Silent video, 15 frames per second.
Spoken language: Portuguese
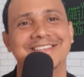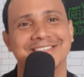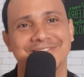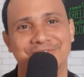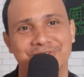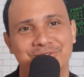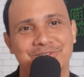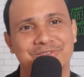
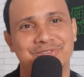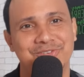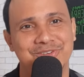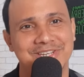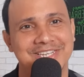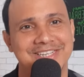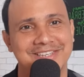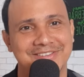viu,
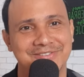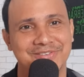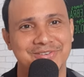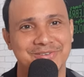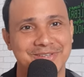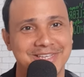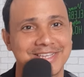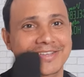viu, é,
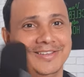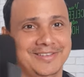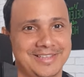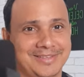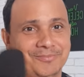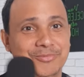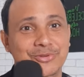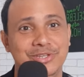viu?
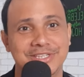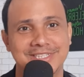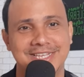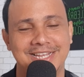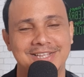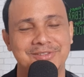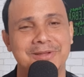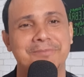Por isso que
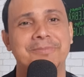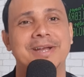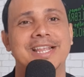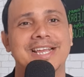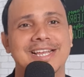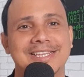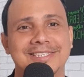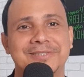ela não
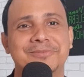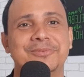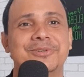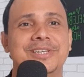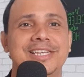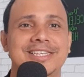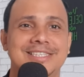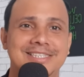aparece,
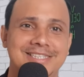porque